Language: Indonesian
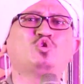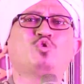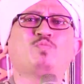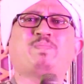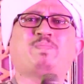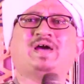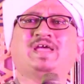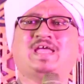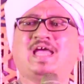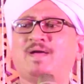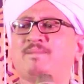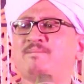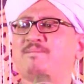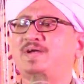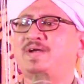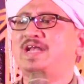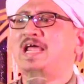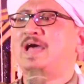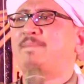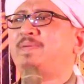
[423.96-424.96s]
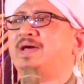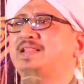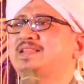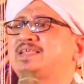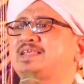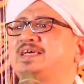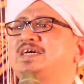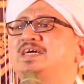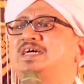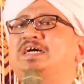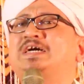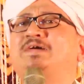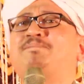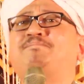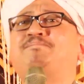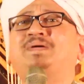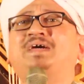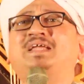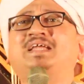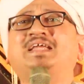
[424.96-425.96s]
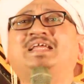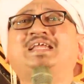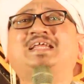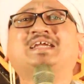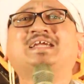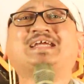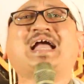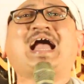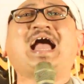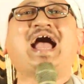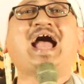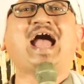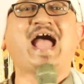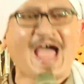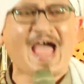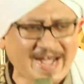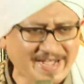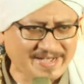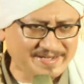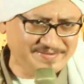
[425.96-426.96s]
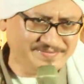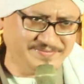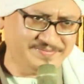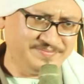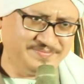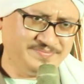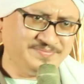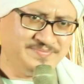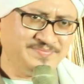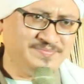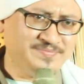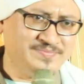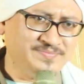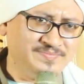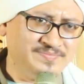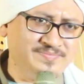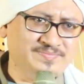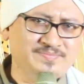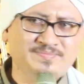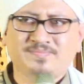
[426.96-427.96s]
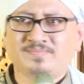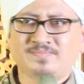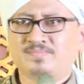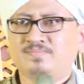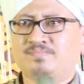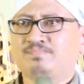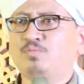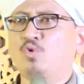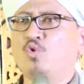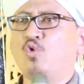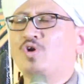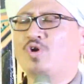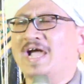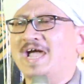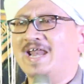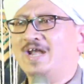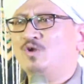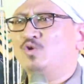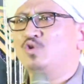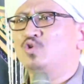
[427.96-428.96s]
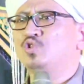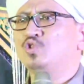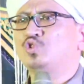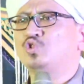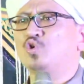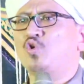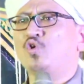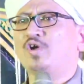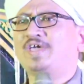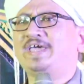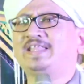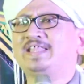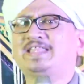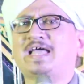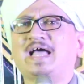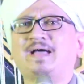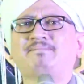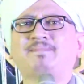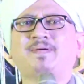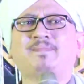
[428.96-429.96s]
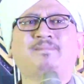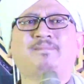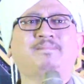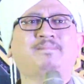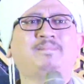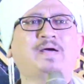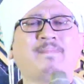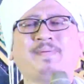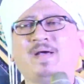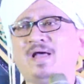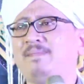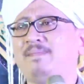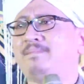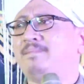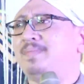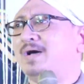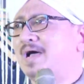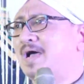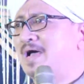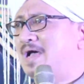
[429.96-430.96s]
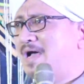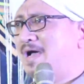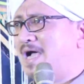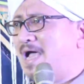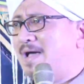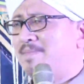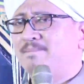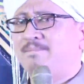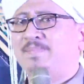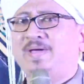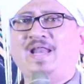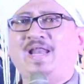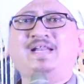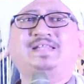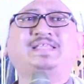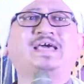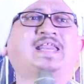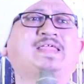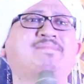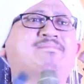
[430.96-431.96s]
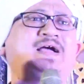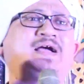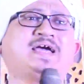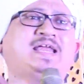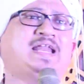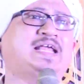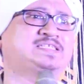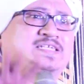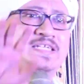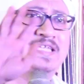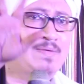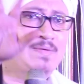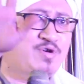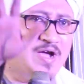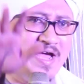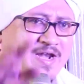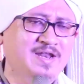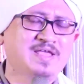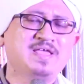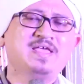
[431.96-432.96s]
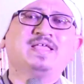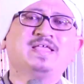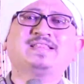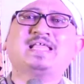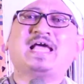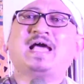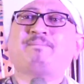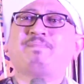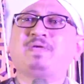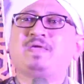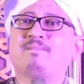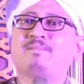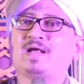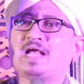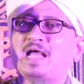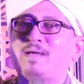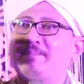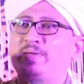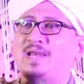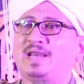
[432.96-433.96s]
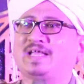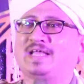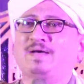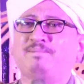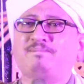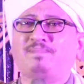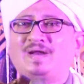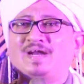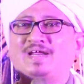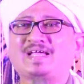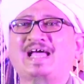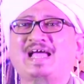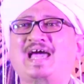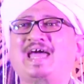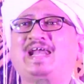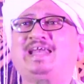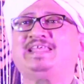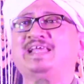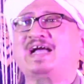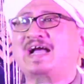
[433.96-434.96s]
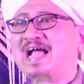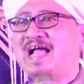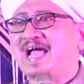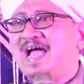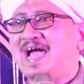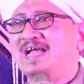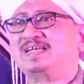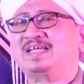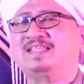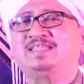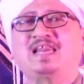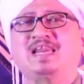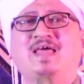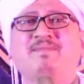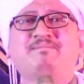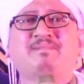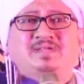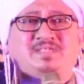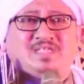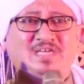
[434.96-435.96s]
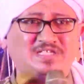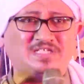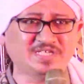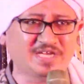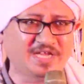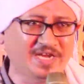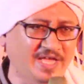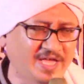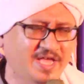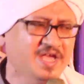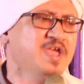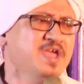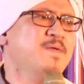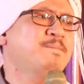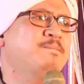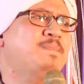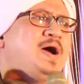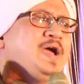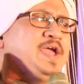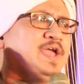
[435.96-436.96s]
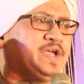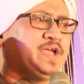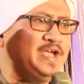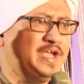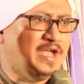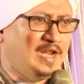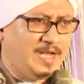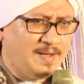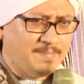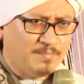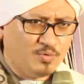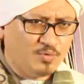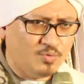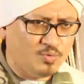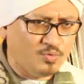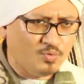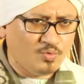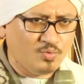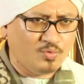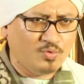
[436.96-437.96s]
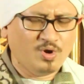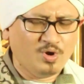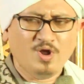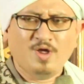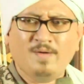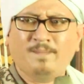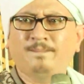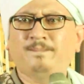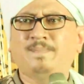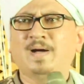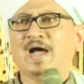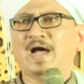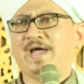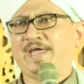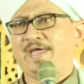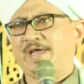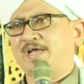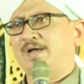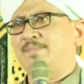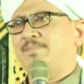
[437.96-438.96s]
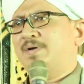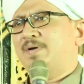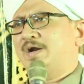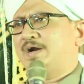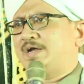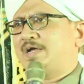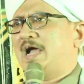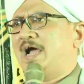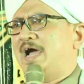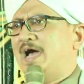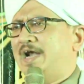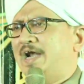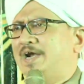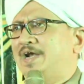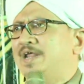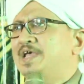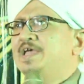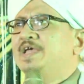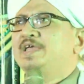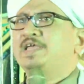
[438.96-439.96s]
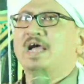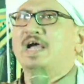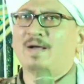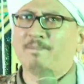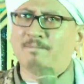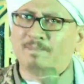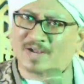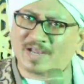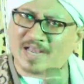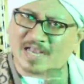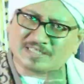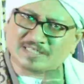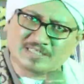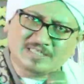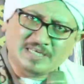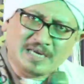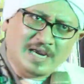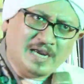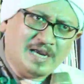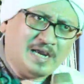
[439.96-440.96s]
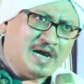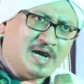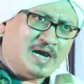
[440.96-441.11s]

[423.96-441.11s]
supaya mendapat keberkahan. Bukan untuk kita mem, apa, mengambil dari makanan saja bukan, tapi mengambil keberkahan yang ada dalam majelis ini, baik ilmu, baik keberkahan yang bekasnya